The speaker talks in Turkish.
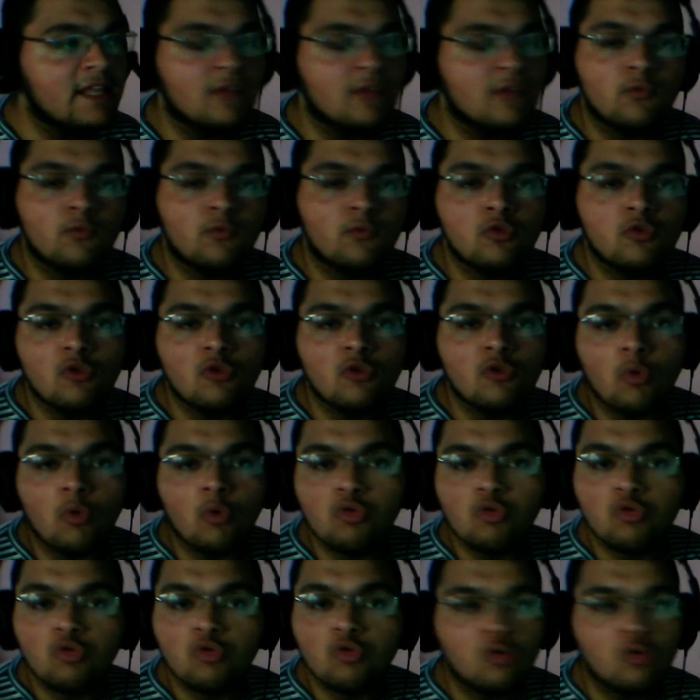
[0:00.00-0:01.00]
vurunca
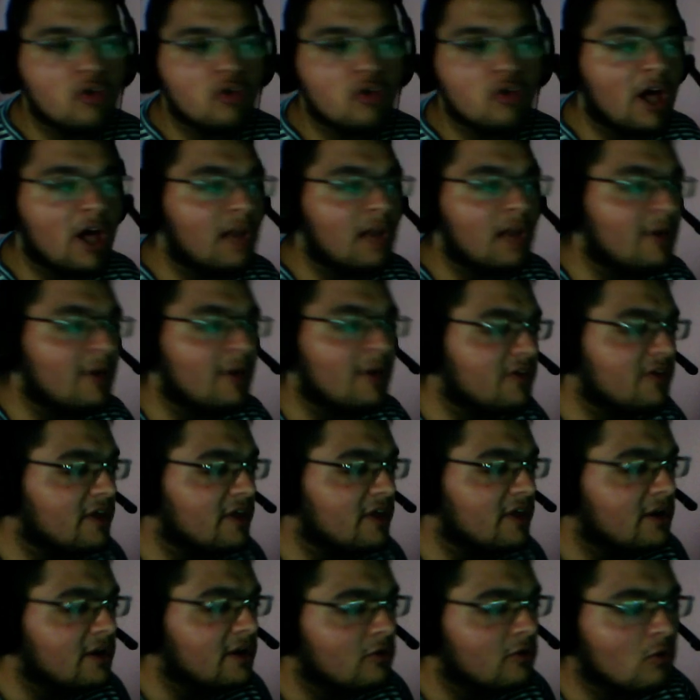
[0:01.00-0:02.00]
osuruyordu galiba.
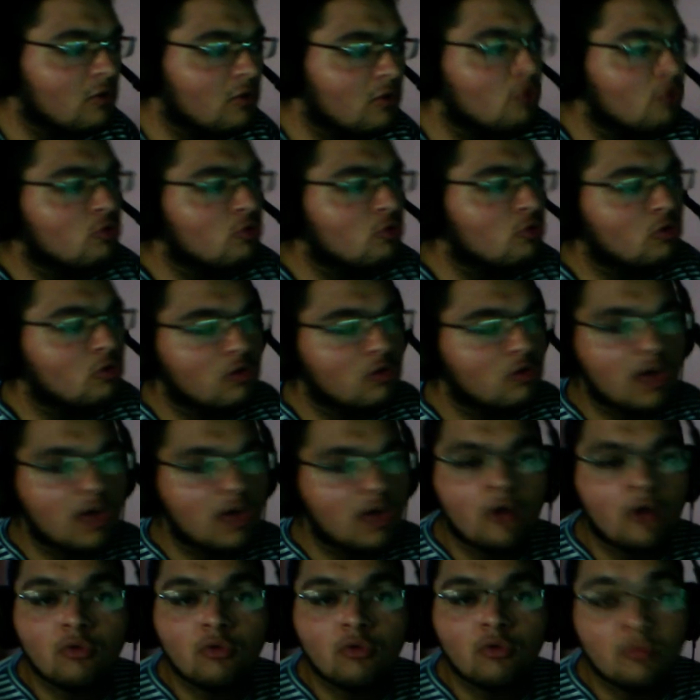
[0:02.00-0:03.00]
Zehirliyordu, osuruyordu,
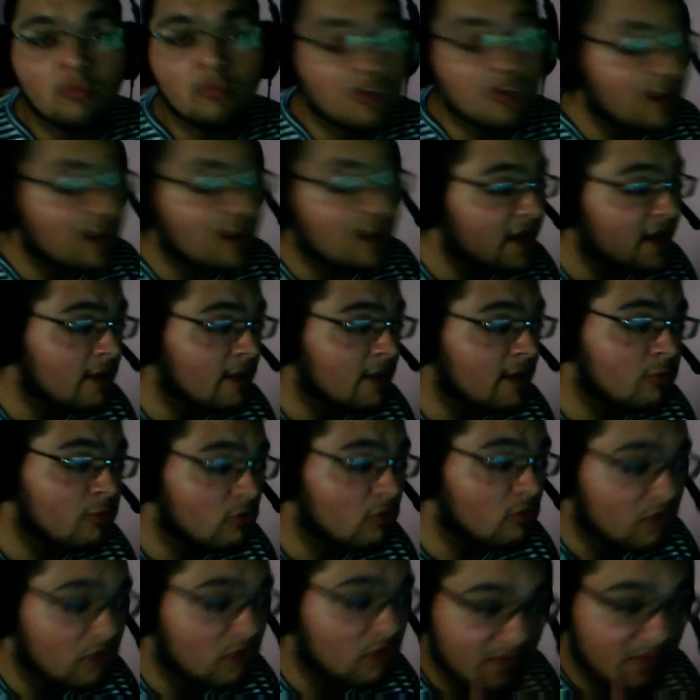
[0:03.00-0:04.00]
yakıyordu. Bir şeyler
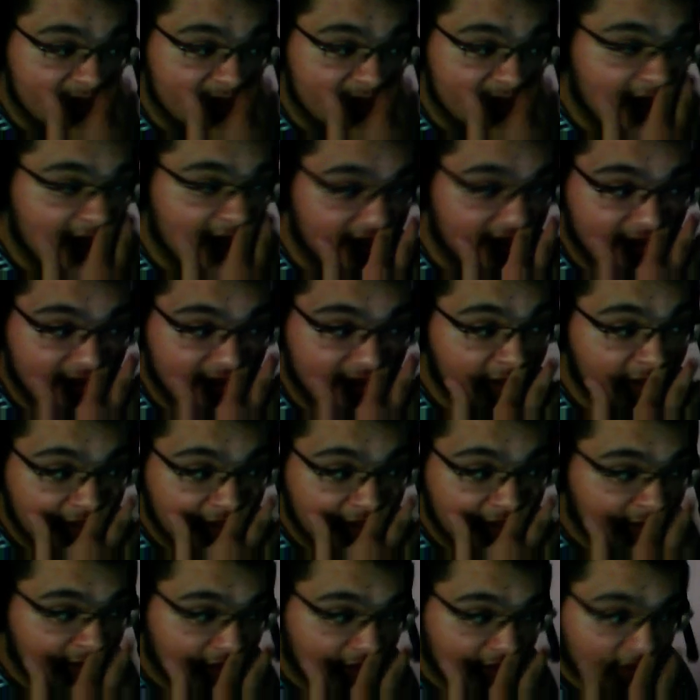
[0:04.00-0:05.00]
yapıyordu Twitch yani.
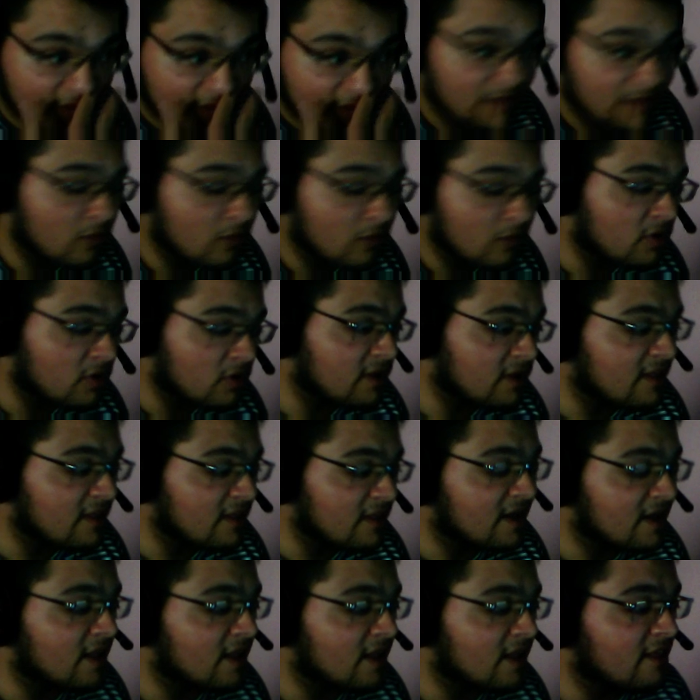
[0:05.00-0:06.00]
E, ona da
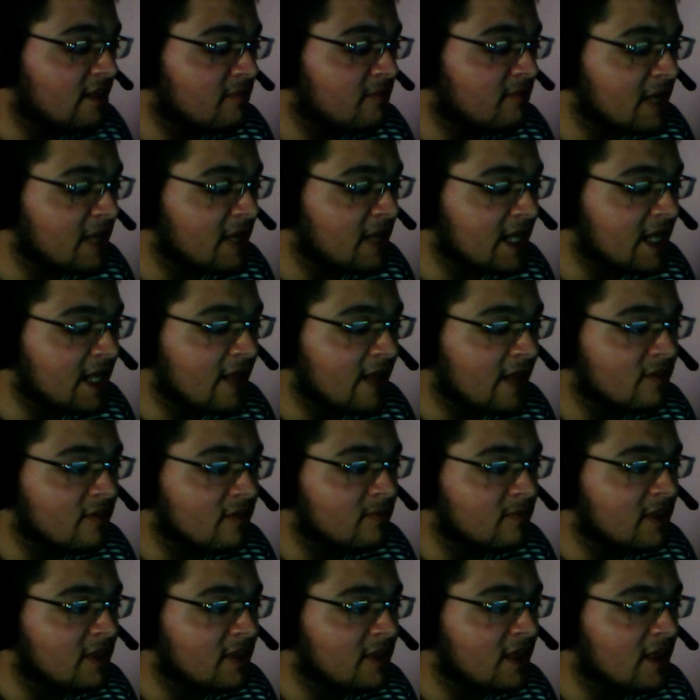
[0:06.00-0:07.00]
dikkat etmek
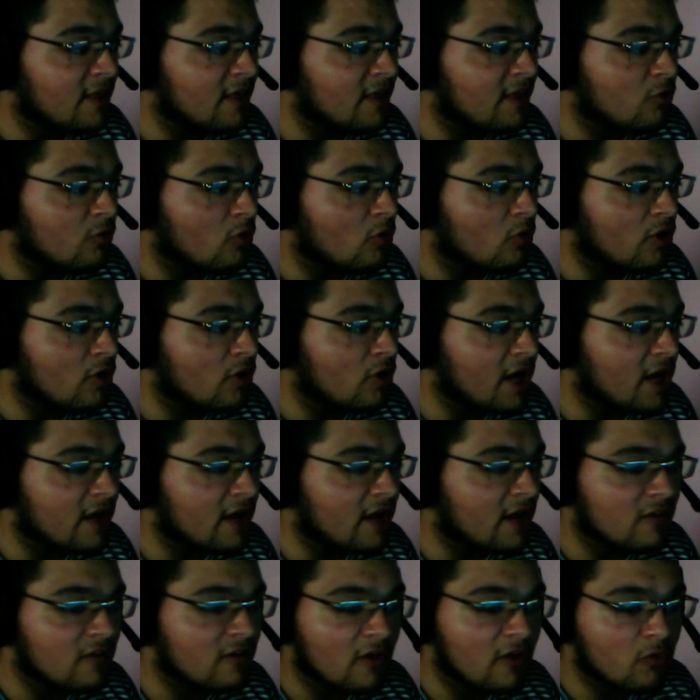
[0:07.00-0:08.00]
lazım. Yine Yasuo'ya
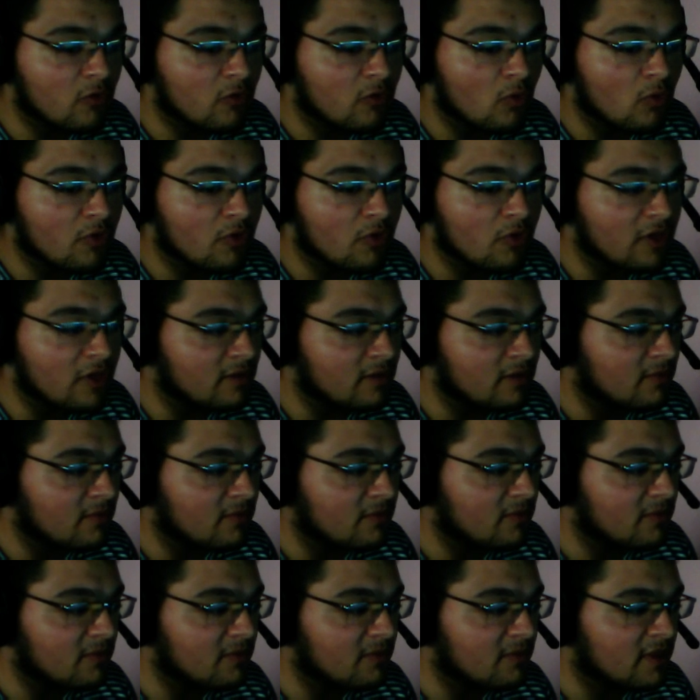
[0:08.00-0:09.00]
karşı Yasuo sanırım
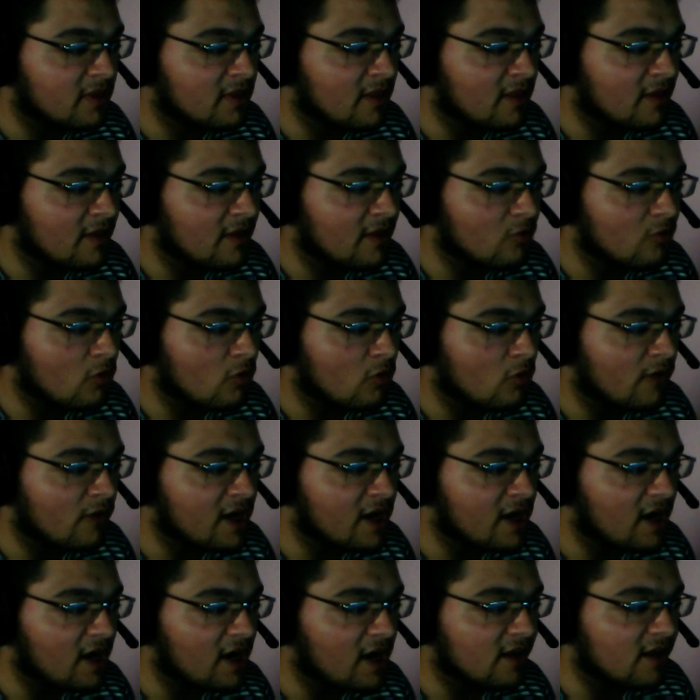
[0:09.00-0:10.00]
bizim midde de Yasuo var.
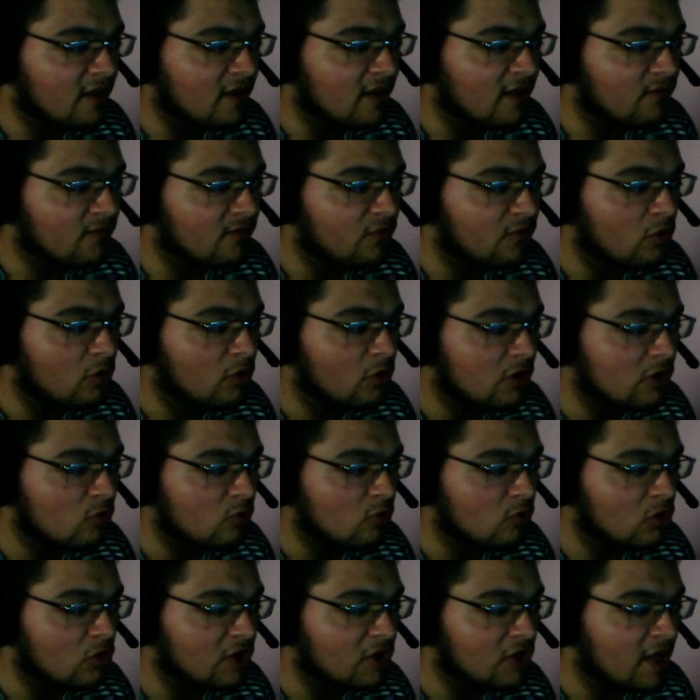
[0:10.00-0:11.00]
Aynen. Fiora
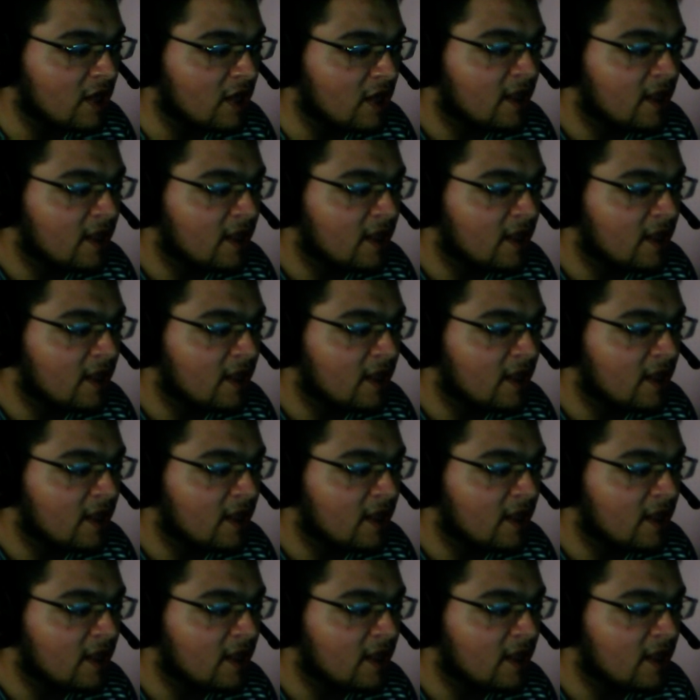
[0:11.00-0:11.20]
Solo'da.